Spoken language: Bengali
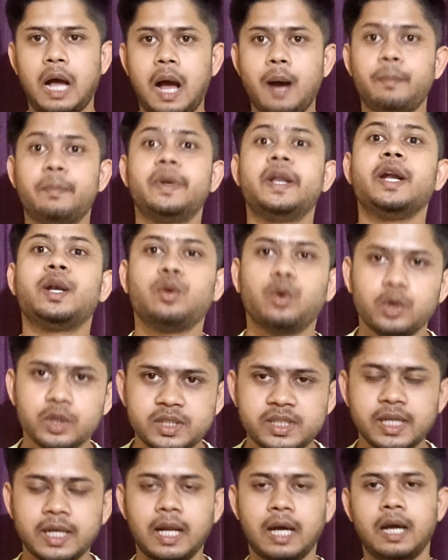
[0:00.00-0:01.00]
আপডেট
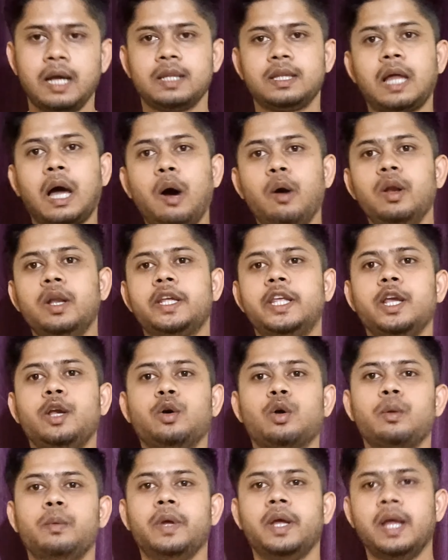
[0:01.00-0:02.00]
হচ্ছে না তাহলে কি
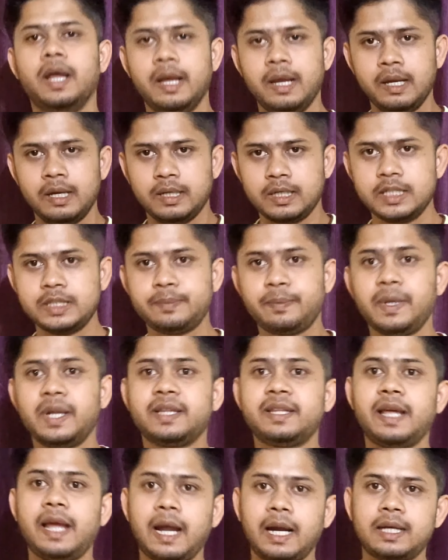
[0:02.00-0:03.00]
করবে
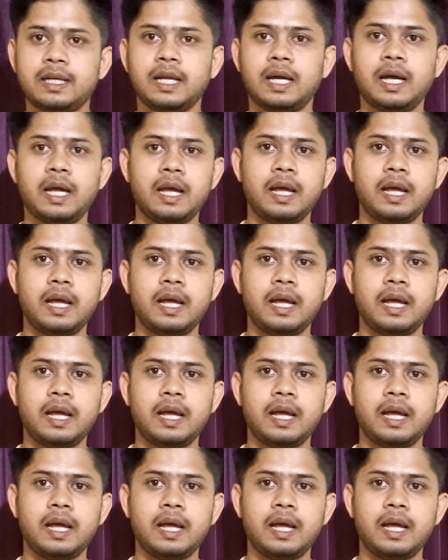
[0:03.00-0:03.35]
ডিসপ্লেতে একটা